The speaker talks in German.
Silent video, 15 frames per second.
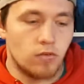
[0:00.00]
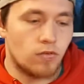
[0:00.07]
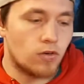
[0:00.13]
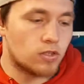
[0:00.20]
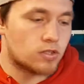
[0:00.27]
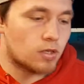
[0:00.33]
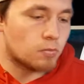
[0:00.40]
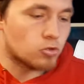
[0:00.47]

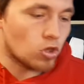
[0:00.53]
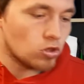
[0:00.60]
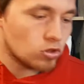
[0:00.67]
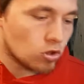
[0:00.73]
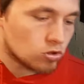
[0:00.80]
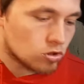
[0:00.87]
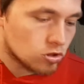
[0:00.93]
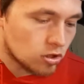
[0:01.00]
Was gibt es sonst
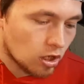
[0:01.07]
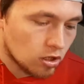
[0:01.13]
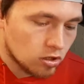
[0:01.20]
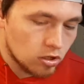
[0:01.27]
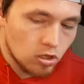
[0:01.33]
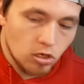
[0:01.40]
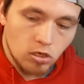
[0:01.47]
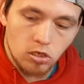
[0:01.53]
noch zu
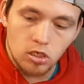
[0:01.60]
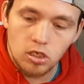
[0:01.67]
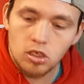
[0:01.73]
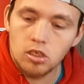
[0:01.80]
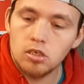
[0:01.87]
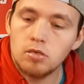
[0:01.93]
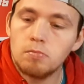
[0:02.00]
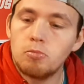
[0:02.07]
sagen? Äh,
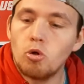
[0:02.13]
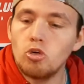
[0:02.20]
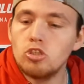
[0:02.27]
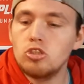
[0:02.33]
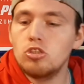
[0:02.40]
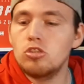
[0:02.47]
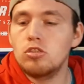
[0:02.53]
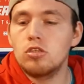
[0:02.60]

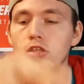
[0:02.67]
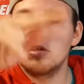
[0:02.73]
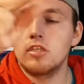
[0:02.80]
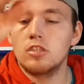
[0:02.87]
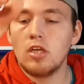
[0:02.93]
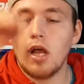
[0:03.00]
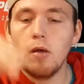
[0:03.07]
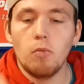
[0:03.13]
pusht
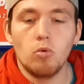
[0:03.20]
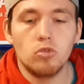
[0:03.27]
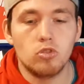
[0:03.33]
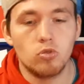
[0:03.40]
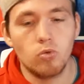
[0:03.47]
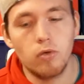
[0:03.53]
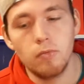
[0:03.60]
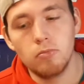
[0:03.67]
das Album
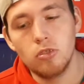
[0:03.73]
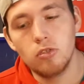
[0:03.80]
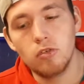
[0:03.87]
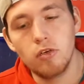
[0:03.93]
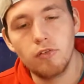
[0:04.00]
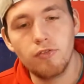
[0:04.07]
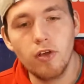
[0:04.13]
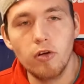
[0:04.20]
streamt
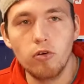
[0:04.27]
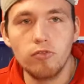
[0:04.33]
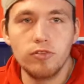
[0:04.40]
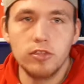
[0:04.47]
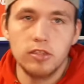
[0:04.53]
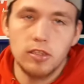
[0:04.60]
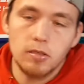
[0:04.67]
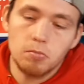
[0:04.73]

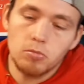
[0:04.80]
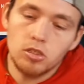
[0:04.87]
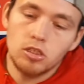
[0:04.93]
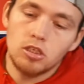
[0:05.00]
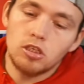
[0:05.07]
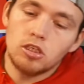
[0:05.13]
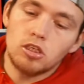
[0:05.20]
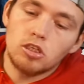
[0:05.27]
Fero47,
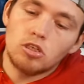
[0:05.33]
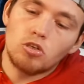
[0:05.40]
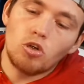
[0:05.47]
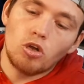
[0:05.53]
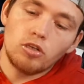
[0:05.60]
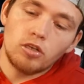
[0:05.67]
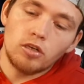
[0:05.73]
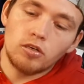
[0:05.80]

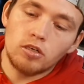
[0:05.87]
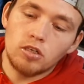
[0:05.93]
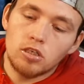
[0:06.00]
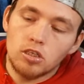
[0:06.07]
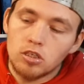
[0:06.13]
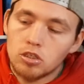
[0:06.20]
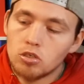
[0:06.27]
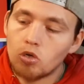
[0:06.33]
gönnt den
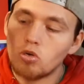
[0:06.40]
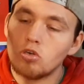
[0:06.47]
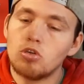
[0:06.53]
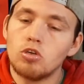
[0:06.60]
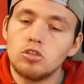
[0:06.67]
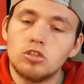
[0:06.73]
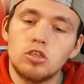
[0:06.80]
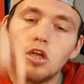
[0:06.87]
jungen
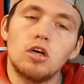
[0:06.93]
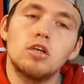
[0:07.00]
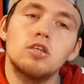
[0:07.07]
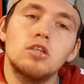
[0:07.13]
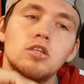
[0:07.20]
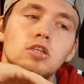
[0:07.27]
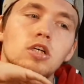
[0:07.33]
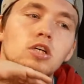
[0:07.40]
Künstler.
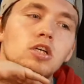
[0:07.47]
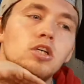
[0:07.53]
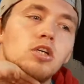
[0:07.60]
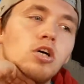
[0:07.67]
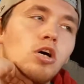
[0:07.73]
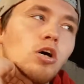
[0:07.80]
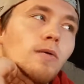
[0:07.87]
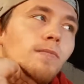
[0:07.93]

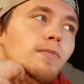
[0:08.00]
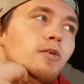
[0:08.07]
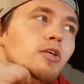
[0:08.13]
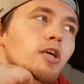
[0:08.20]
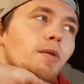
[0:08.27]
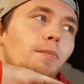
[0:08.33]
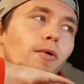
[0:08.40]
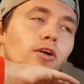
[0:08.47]
Ähm,
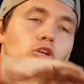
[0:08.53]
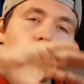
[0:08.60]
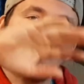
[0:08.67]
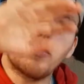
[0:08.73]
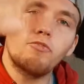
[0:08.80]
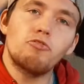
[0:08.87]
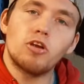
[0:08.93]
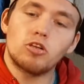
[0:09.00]
ich bin
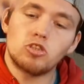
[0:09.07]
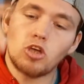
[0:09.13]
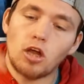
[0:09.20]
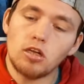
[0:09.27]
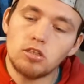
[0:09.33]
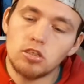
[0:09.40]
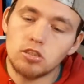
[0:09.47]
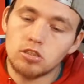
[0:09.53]
gespannt, wie er
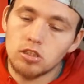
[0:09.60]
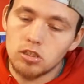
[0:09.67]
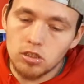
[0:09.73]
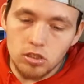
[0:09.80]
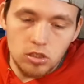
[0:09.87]
chartet.